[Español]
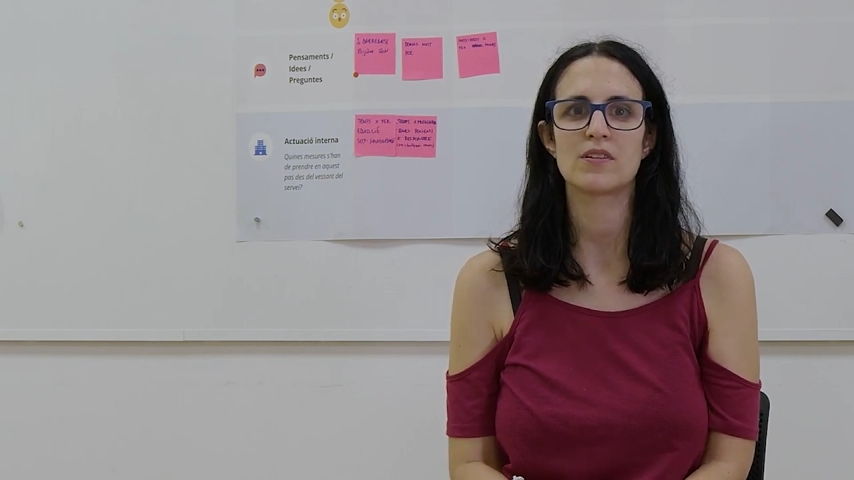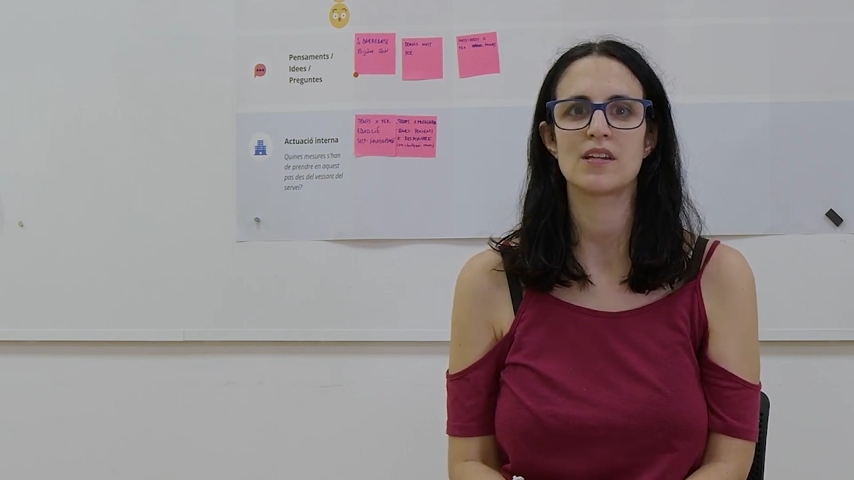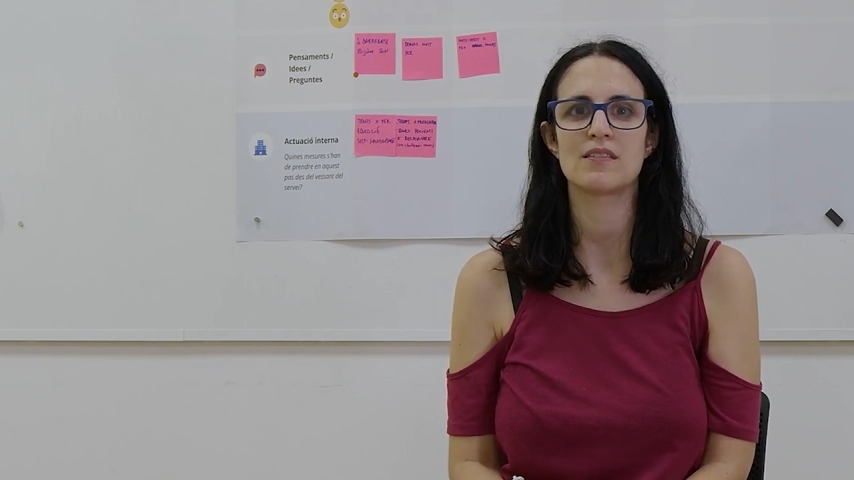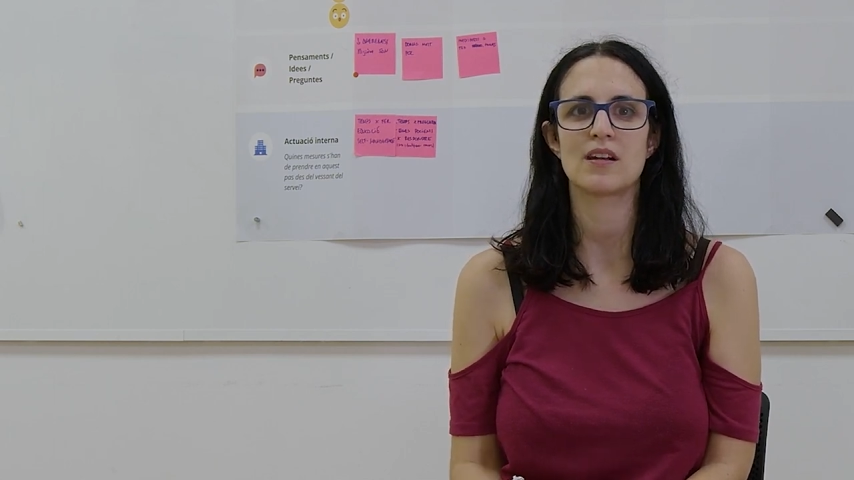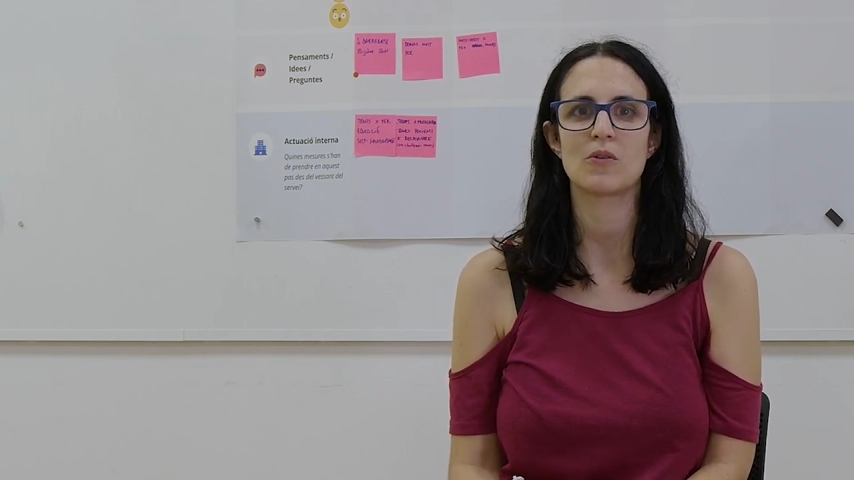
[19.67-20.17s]
y
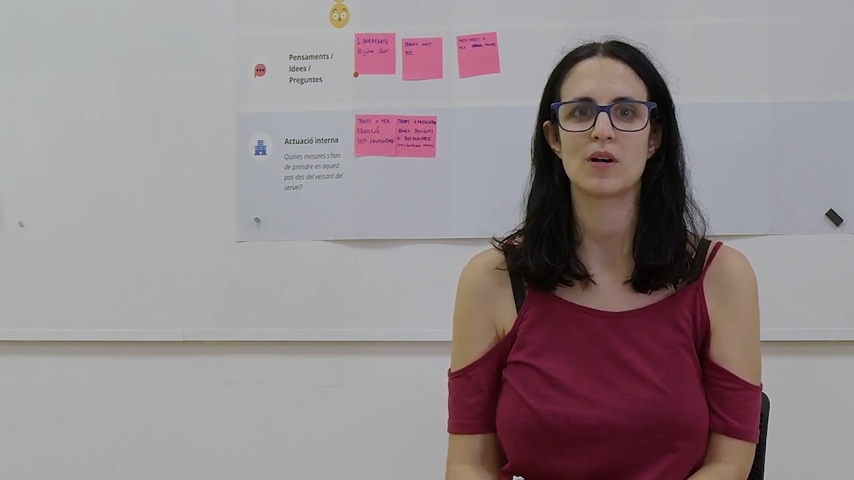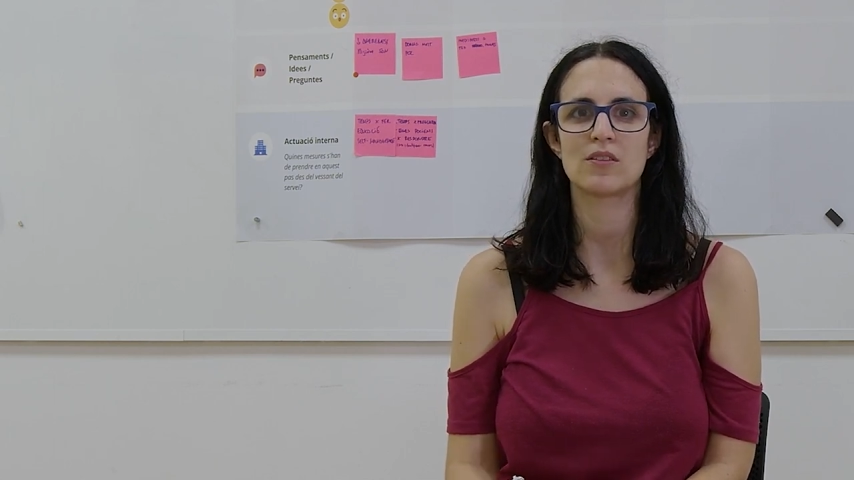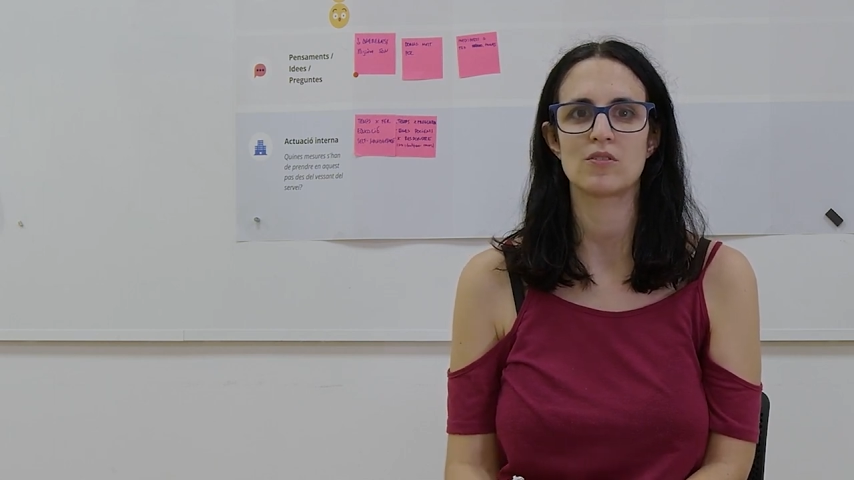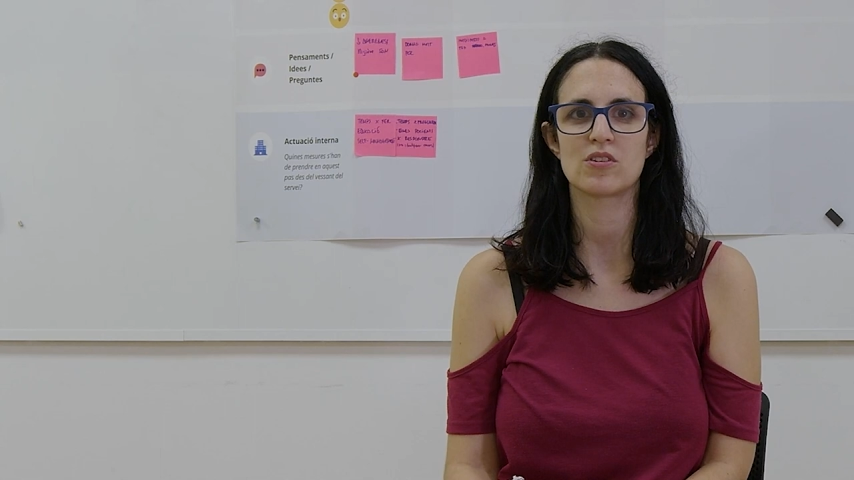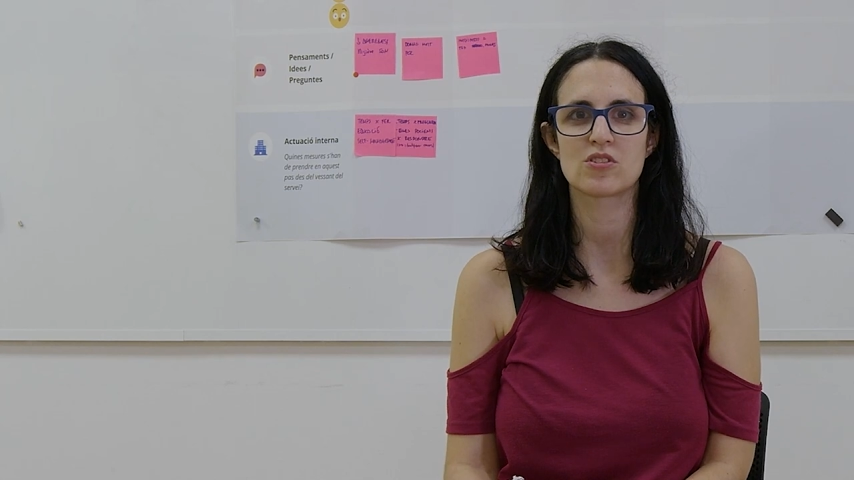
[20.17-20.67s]
entre
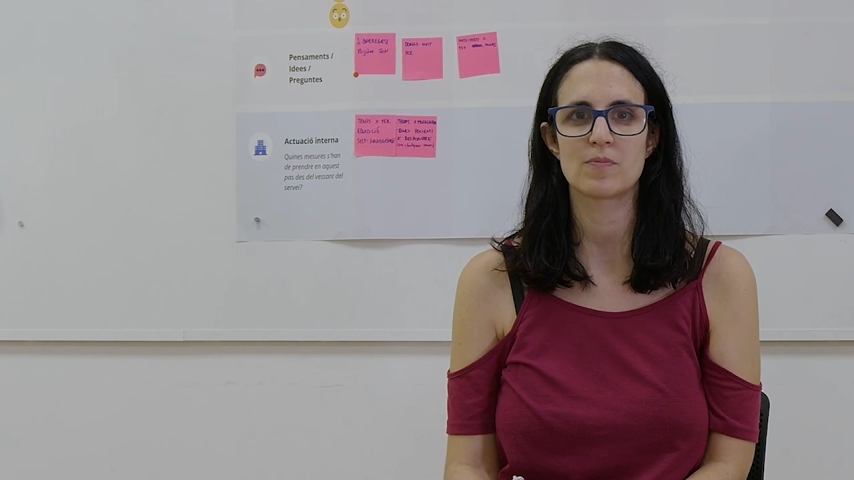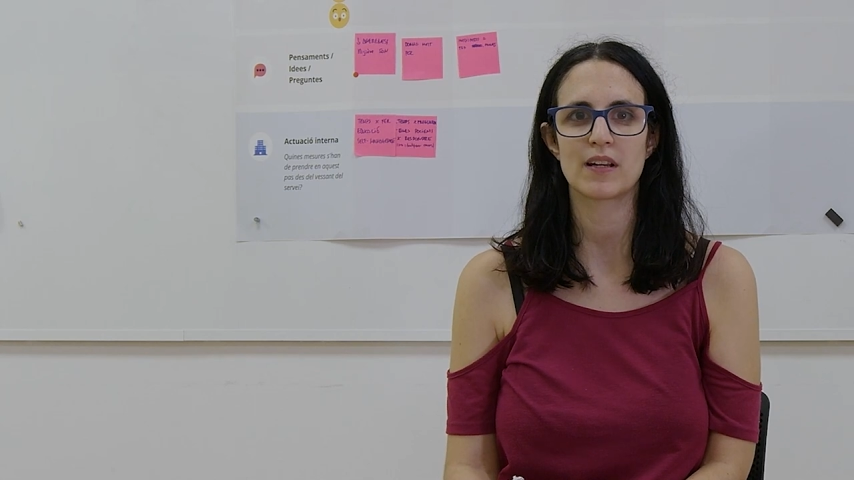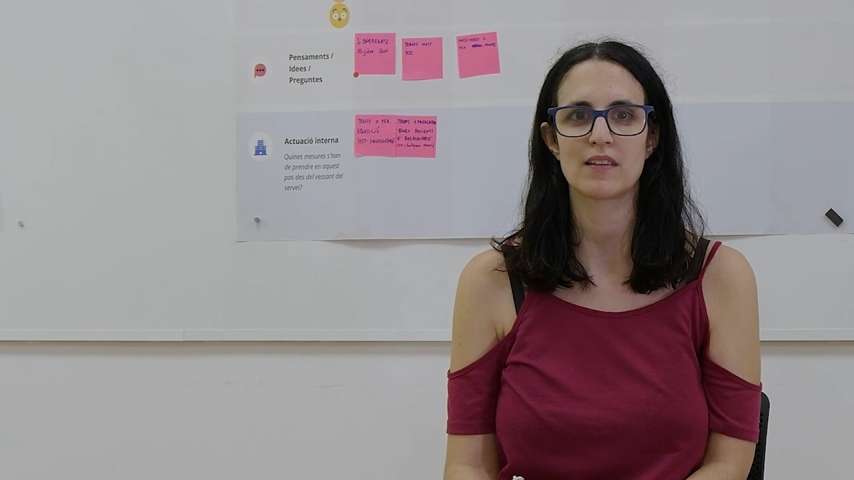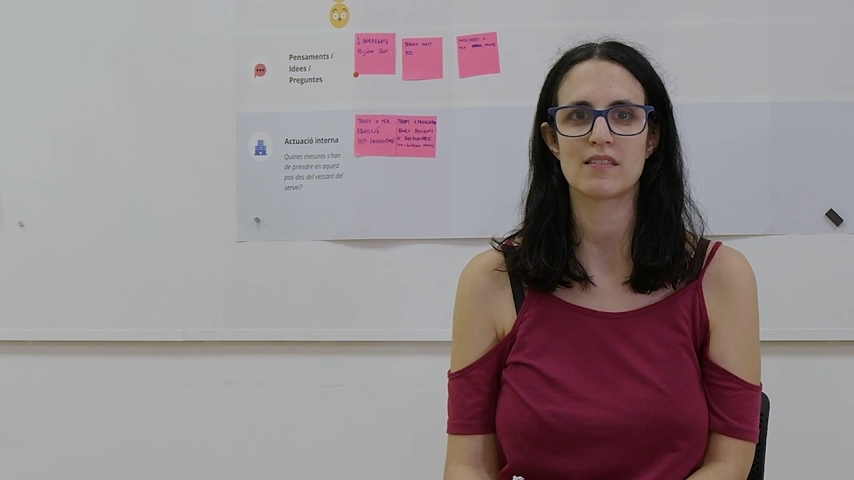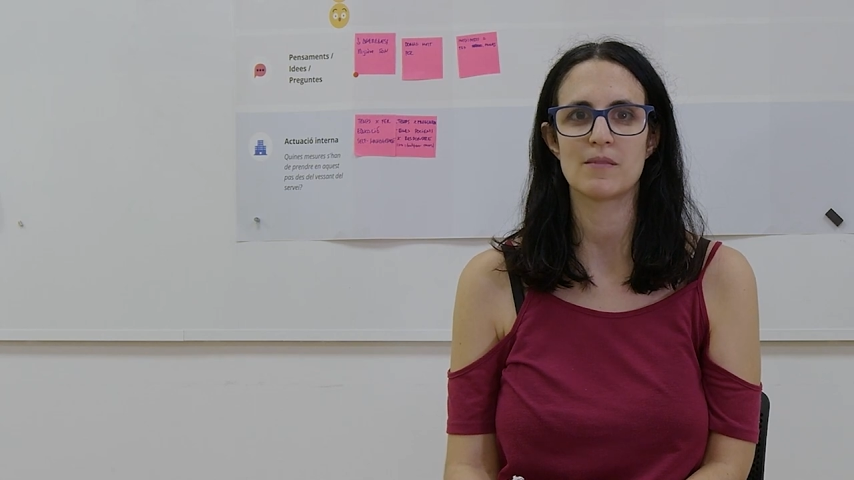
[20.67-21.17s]
cuatro y ocho
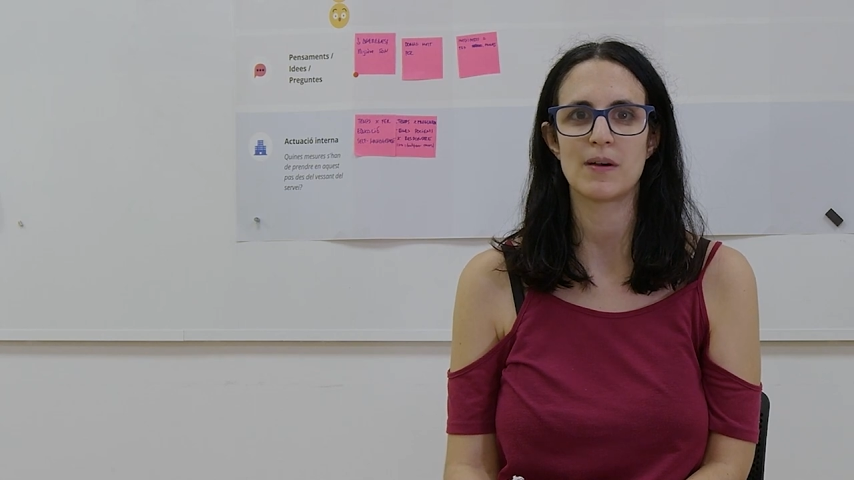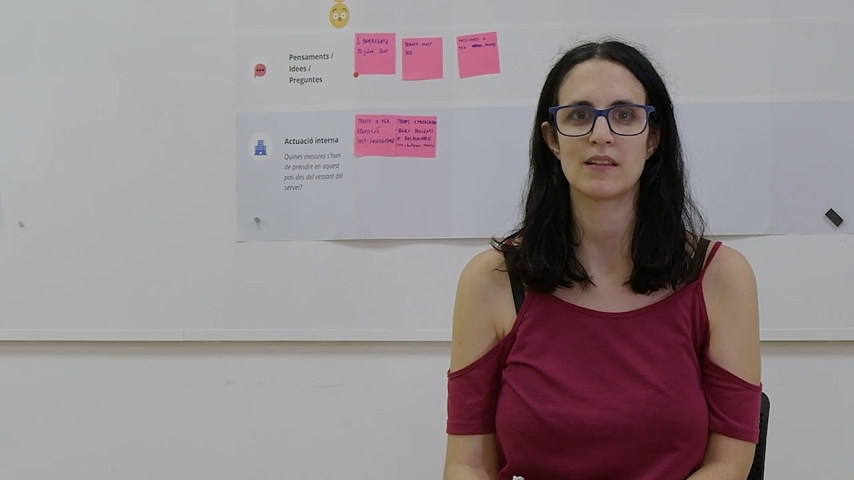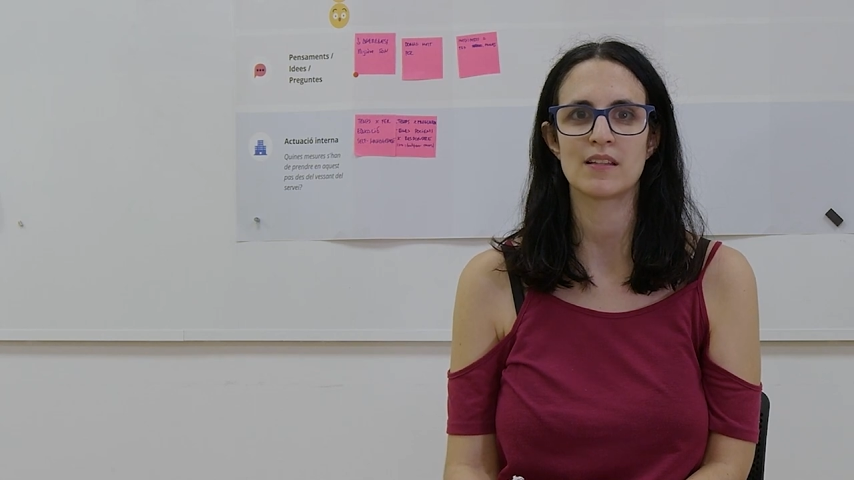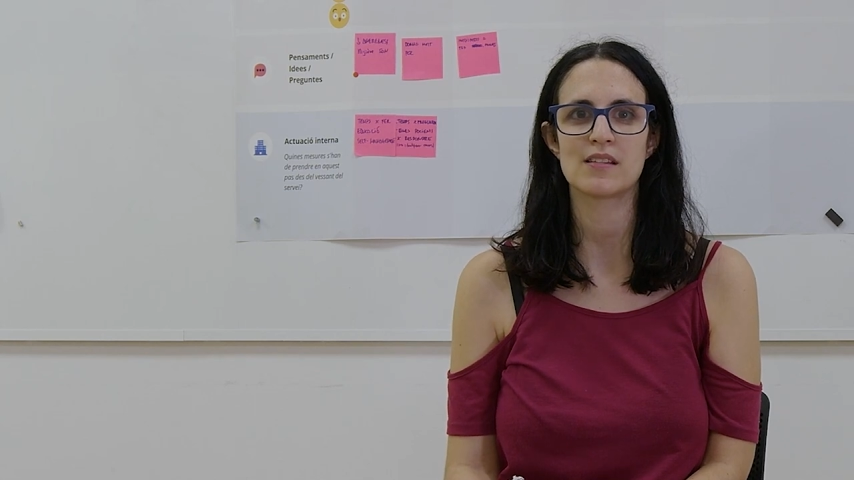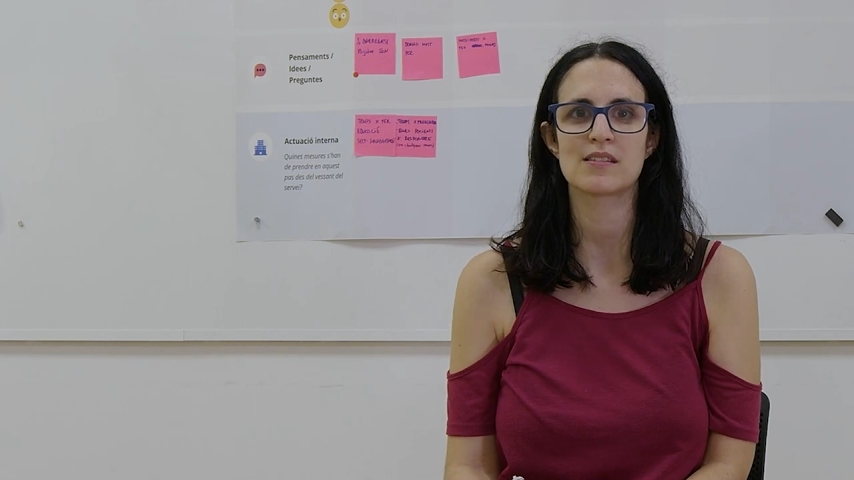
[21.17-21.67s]

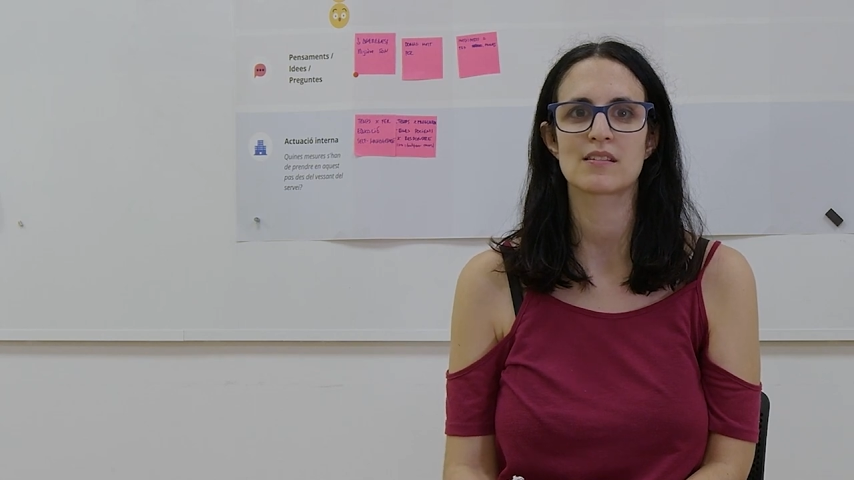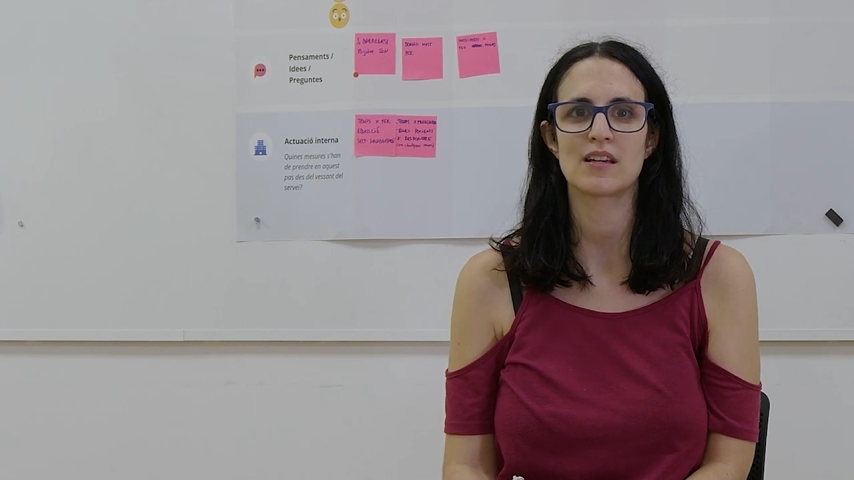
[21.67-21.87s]
participantes